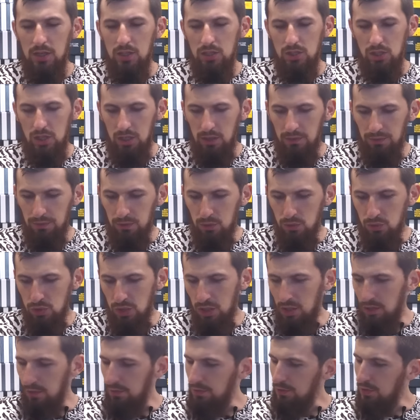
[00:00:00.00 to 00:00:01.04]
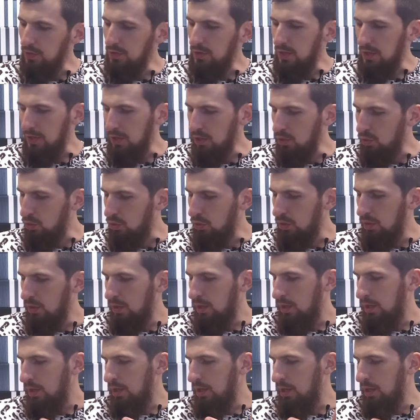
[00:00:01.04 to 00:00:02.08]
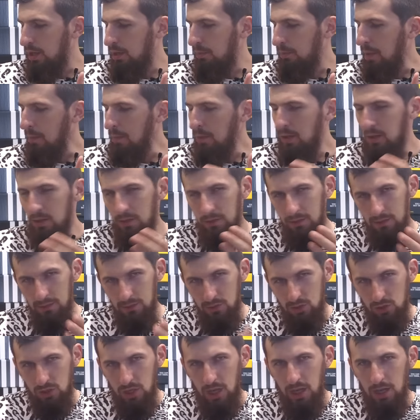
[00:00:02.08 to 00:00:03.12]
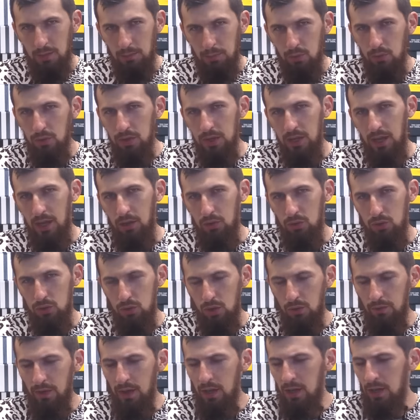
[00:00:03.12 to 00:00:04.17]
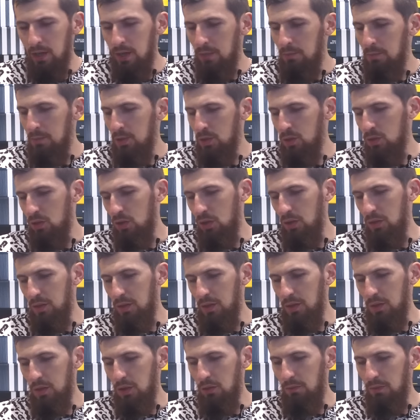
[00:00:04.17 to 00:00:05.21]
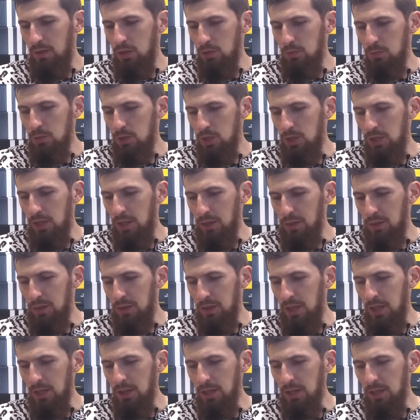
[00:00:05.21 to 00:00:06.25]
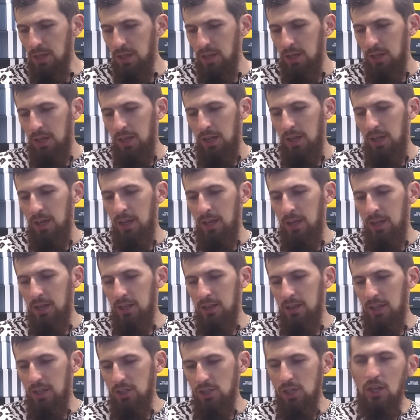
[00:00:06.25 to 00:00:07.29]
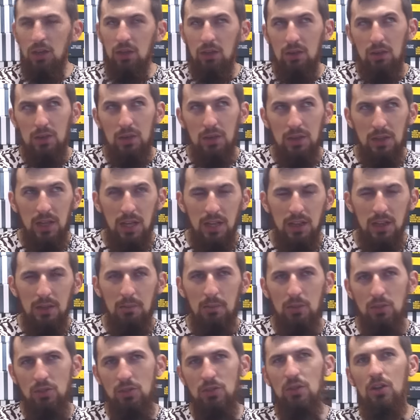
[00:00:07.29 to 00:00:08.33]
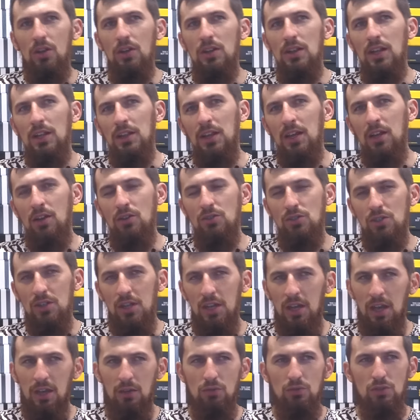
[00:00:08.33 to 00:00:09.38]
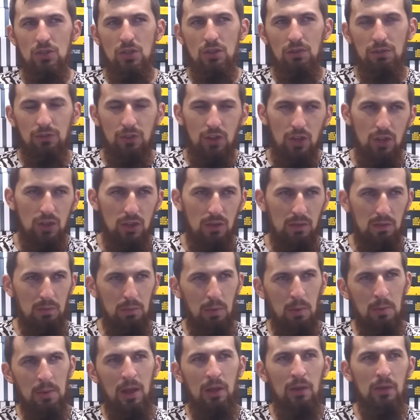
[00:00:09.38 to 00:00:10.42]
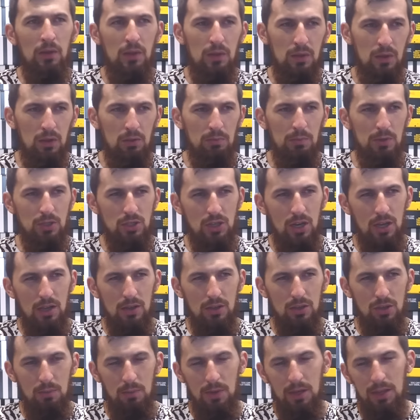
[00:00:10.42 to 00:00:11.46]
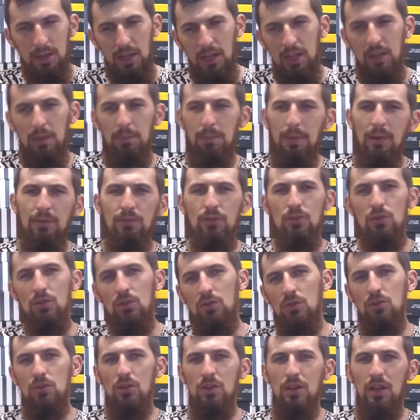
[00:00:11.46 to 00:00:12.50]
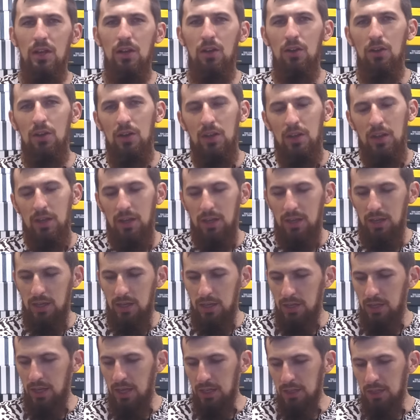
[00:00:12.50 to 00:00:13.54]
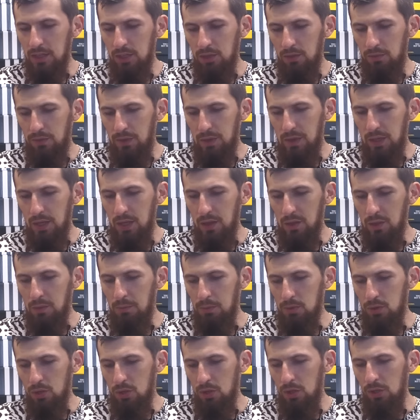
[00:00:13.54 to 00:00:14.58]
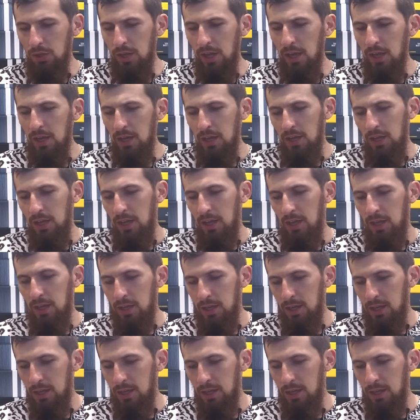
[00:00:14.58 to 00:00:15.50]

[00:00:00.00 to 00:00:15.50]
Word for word: że i w skórze i w syntetyku y, mamy cztery półki jakościowe. My dzisiaj zdecydowaliśmy się na syntetyk. E, dlaczego syntetyk? Może trochę dlatego, że tak jak już gdzieś wcześniej wspominałem i stąd bierze się moja taka niepewność odnośnie tego, e, jak te nowe serie są podzielone. E,